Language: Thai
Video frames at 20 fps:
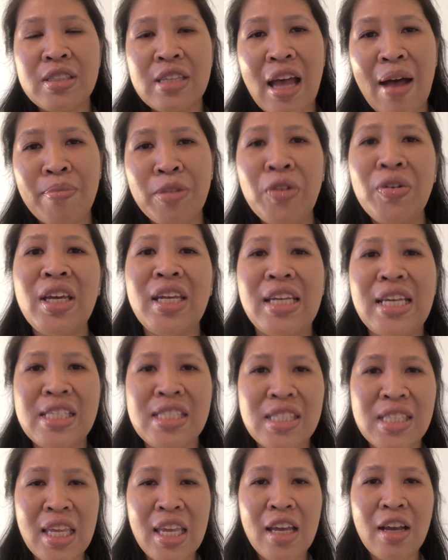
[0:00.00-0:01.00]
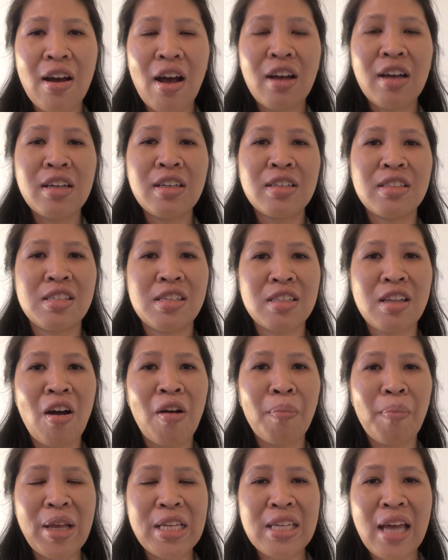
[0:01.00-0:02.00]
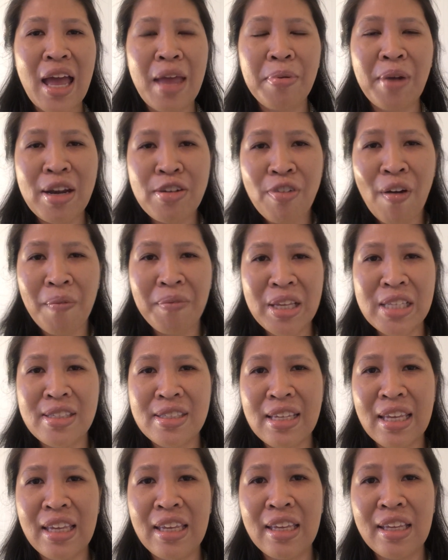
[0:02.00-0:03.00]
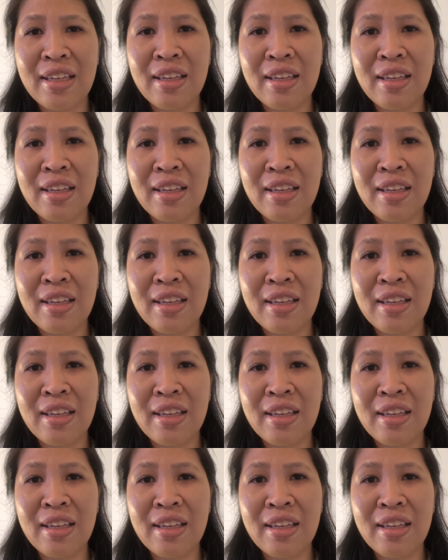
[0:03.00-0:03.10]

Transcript: ทำธุรกิจ Easy ก็คือจะต้องไปใช้แพลตฟอร์ม Easy